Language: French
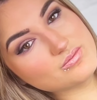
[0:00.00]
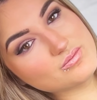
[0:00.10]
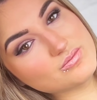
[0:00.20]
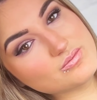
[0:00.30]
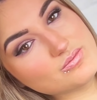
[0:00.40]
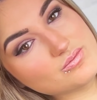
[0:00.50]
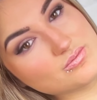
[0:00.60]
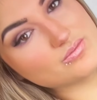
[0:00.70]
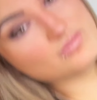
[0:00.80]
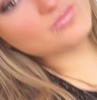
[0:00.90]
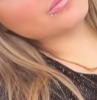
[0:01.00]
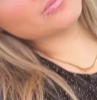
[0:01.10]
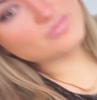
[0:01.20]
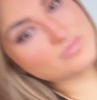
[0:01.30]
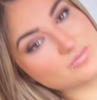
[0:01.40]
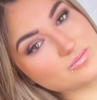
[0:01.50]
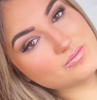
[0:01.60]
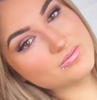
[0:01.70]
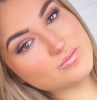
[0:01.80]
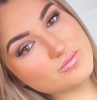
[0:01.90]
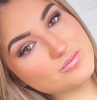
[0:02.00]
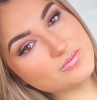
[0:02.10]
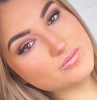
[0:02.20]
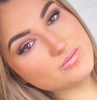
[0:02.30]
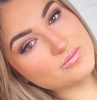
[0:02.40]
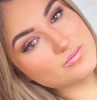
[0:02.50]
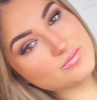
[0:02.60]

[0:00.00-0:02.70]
Elle aussi, elle est trop belle. Après, ça fait vraiment petite fille euh,